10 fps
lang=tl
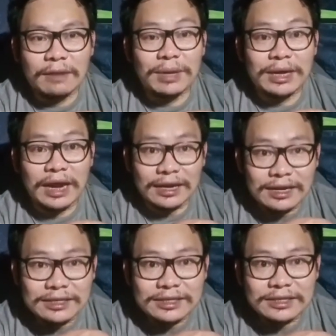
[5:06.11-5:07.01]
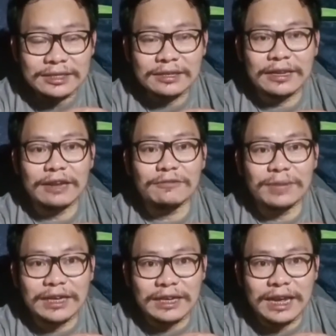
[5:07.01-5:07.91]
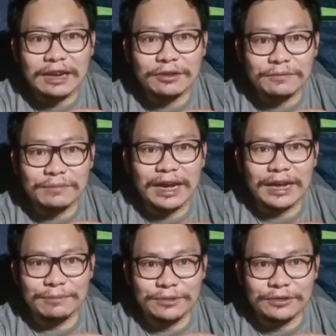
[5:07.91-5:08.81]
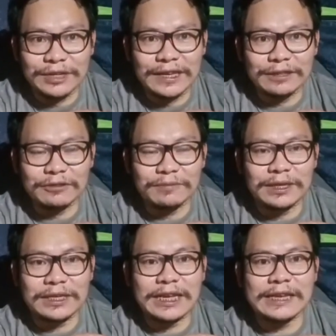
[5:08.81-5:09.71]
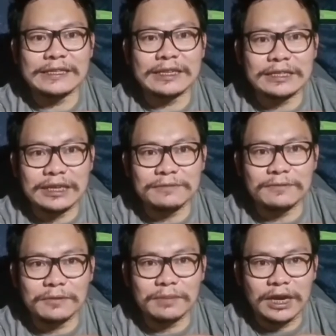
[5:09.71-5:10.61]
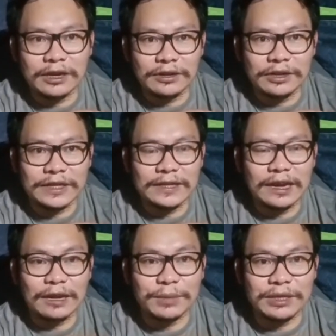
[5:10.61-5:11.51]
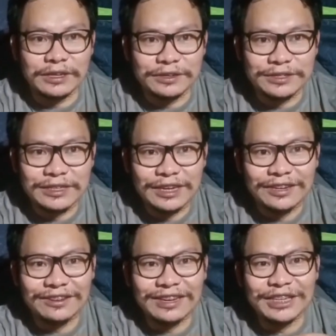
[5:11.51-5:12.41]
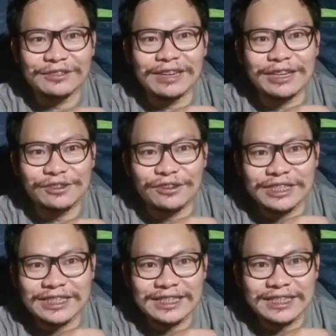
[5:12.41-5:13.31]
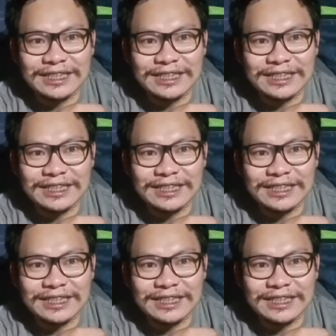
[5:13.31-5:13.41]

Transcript: bananas na lumaki lalo yung bahay mo and to be a successful vlogger in the coming years. Congratulations!